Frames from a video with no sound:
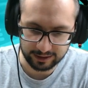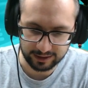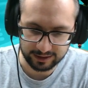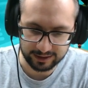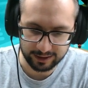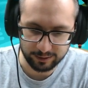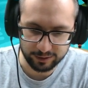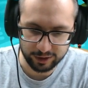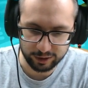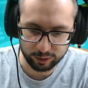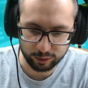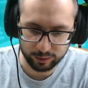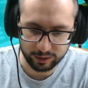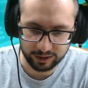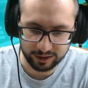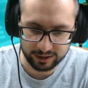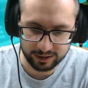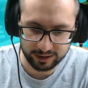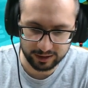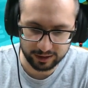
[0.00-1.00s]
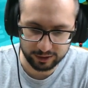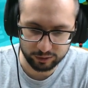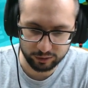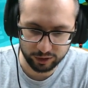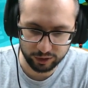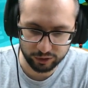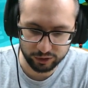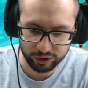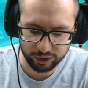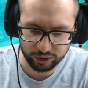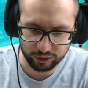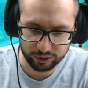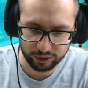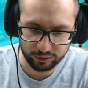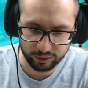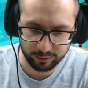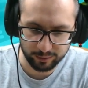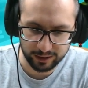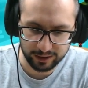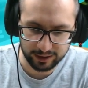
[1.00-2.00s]
Estamos en doble de es una cosa que no tengo
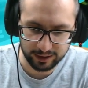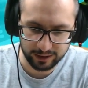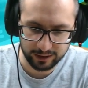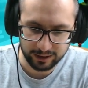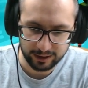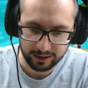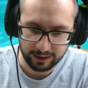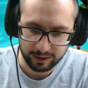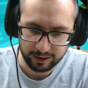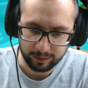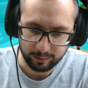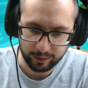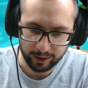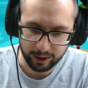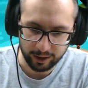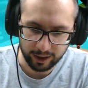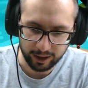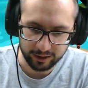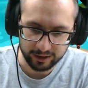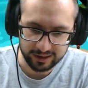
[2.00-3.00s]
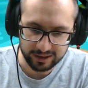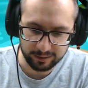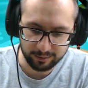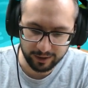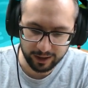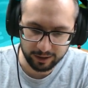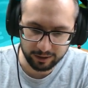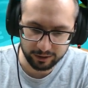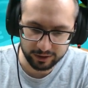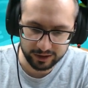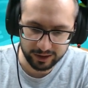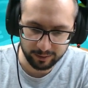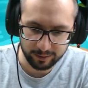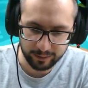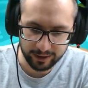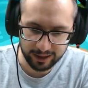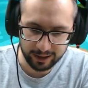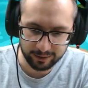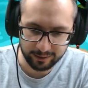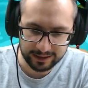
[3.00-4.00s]
en mente. Pero que la que ese mago se ha
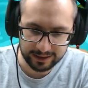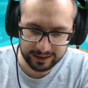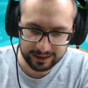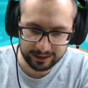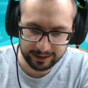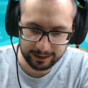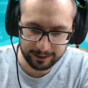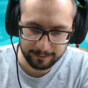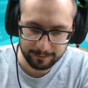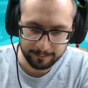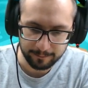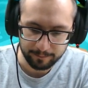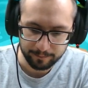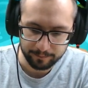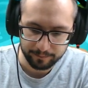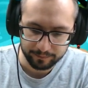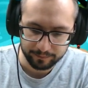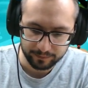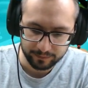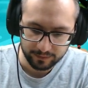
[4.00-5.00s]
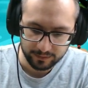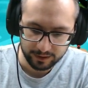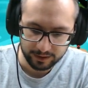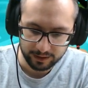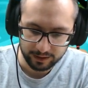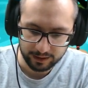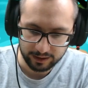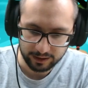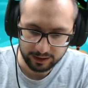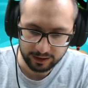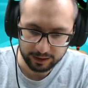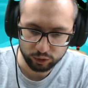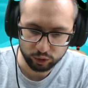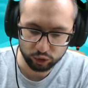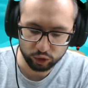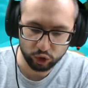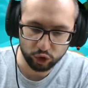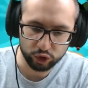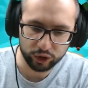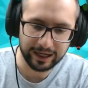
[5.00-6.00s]
empanado bastante. Y su
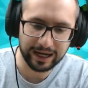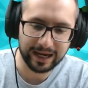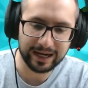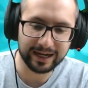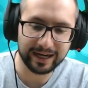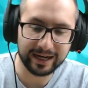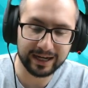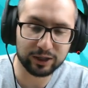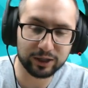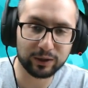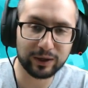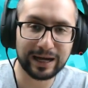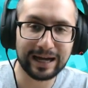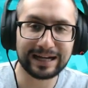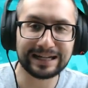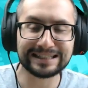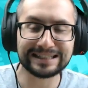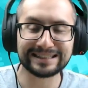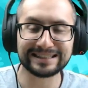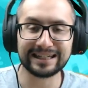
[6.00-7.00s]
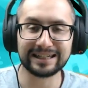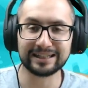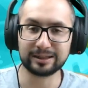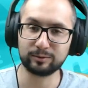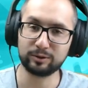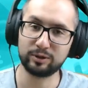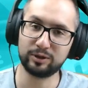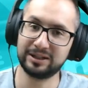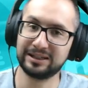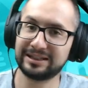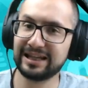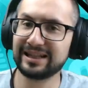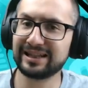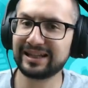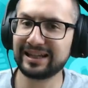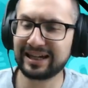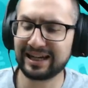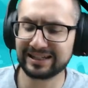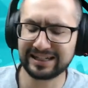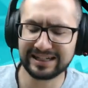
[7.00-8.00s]
torre ha caído al instante. Bueno, al instante,
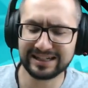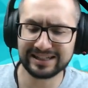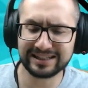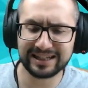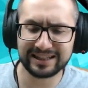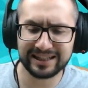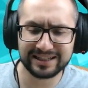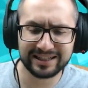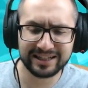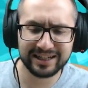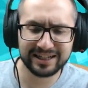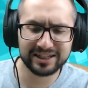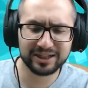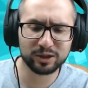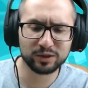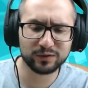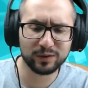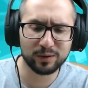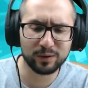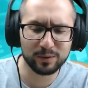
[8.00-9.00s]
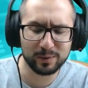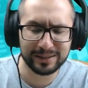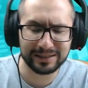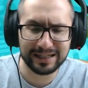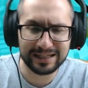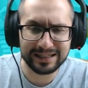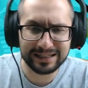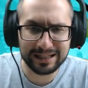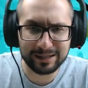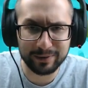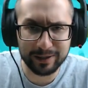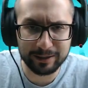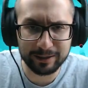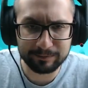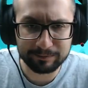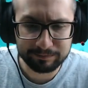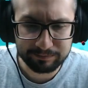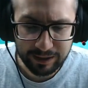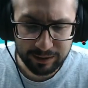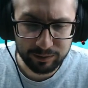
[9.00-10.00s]
casi al instante. Así que chicos, vamos bastante bien.
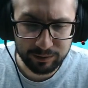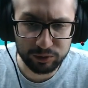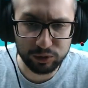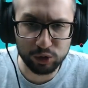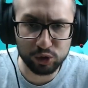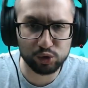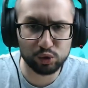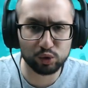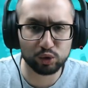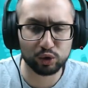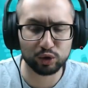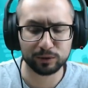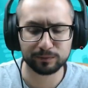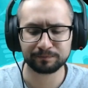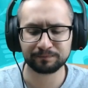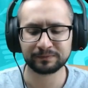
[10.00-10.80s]
Vamos 2-1.